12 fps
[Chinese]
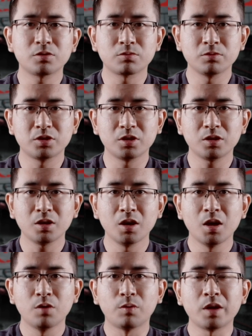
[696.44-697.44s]
书籍
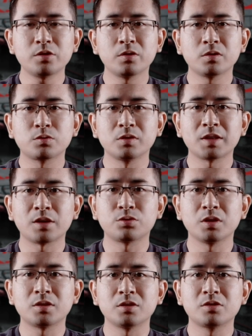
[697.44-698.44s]
完全存在
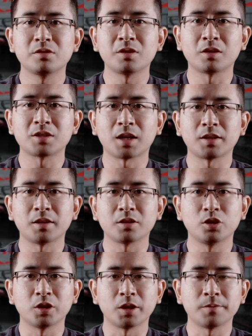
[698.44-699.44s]
学习制造炸弹的
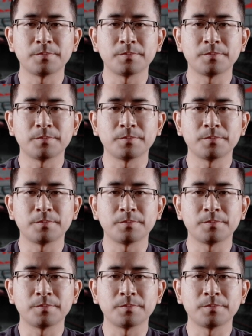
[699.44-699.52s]
可能，